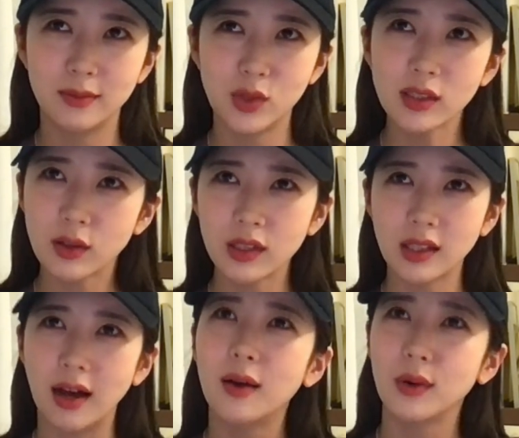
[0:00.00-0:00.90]
최선을
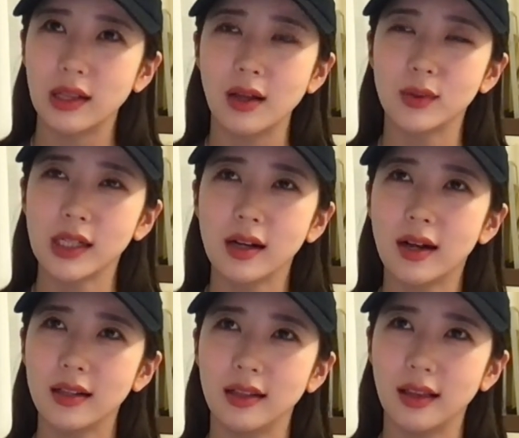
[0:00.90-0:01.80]
다하고 있다고
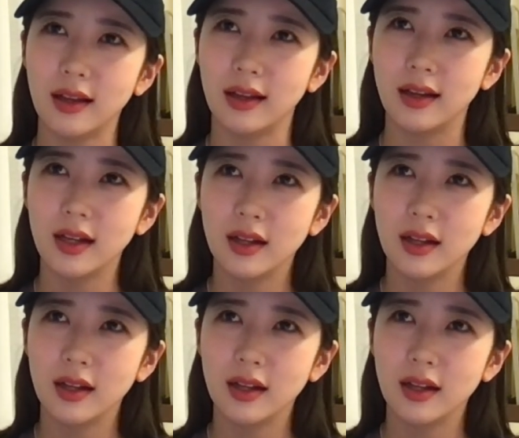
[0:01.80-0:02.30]
생각하는데